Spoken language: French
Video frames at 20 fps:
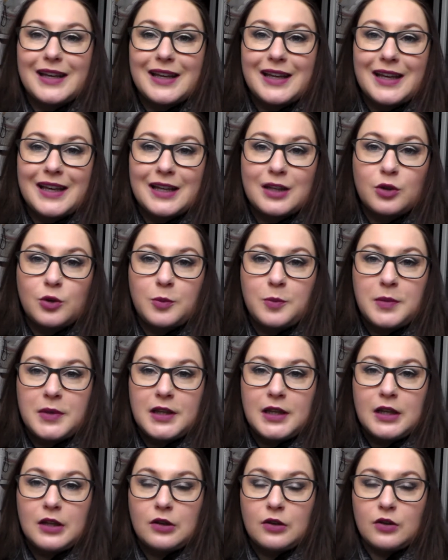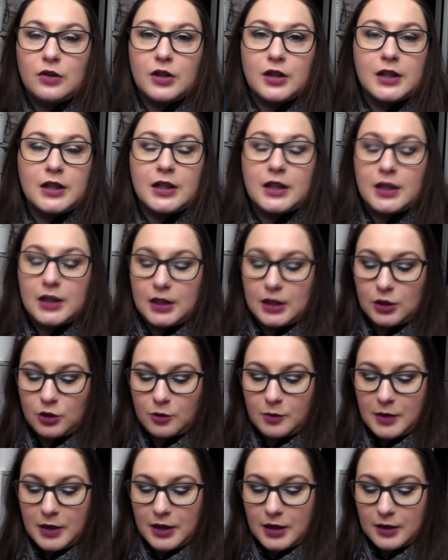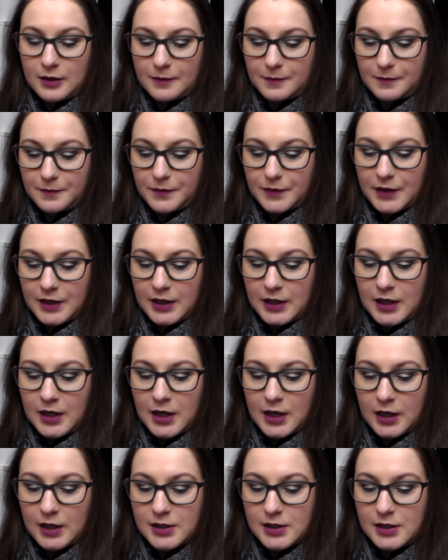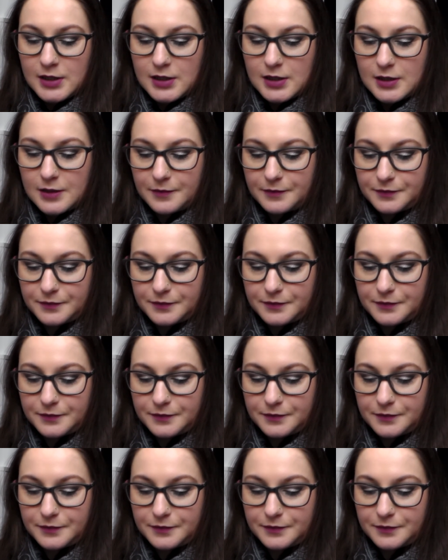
4 piles, des euh, normales, les LR6.